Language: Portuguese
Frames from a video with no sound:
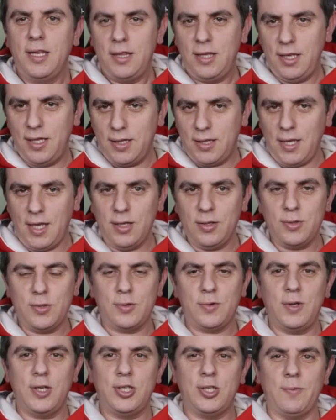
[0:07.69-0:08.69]
Nintendo
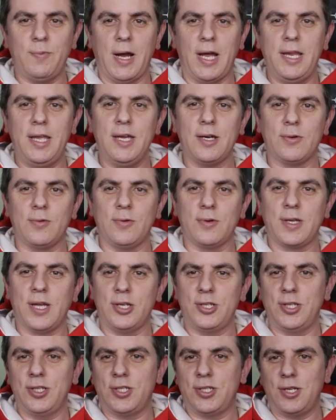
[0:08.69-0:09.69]
Switch Marico,
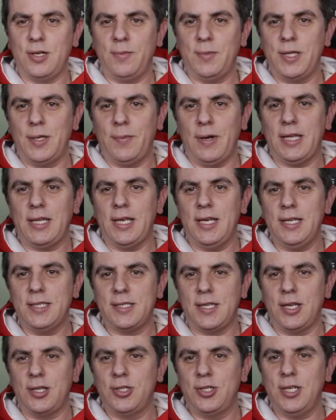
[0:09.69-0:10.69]
que a gente chama de bateria
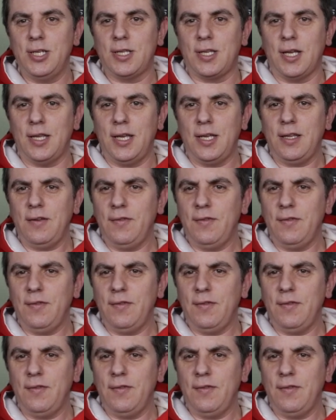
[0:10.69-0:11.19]
estendida, né?